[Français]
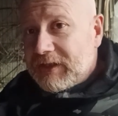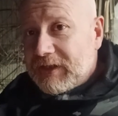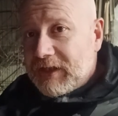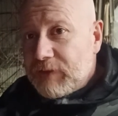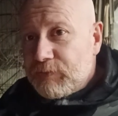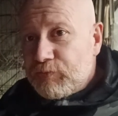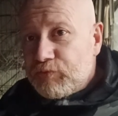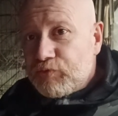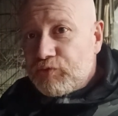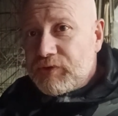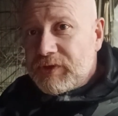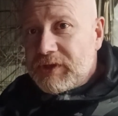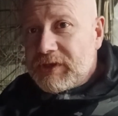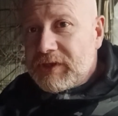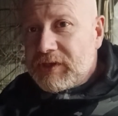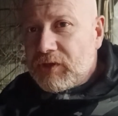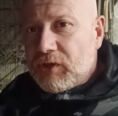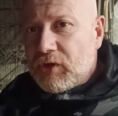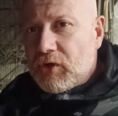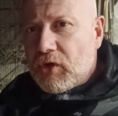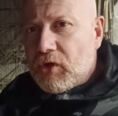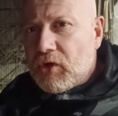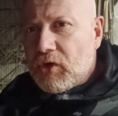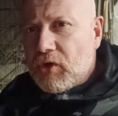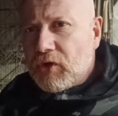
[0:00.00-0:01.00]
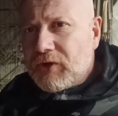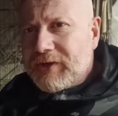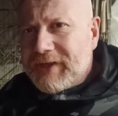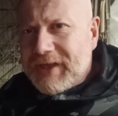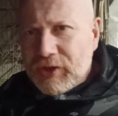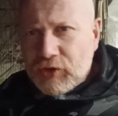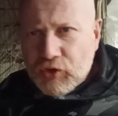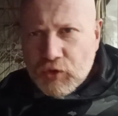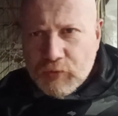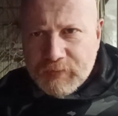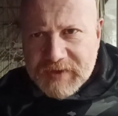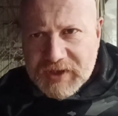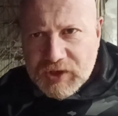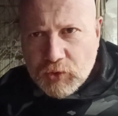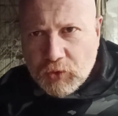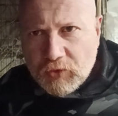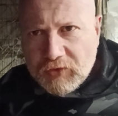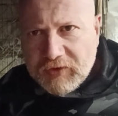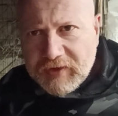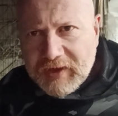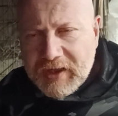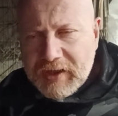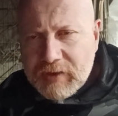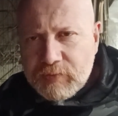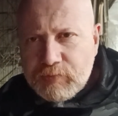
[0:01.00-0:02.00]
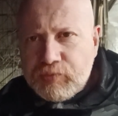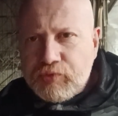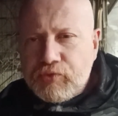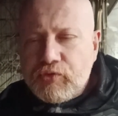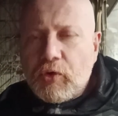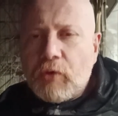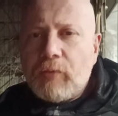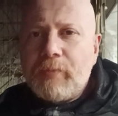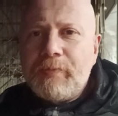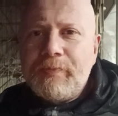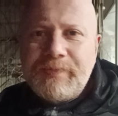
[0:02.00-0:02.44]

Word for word: et puis euh, quelques petits conseils pour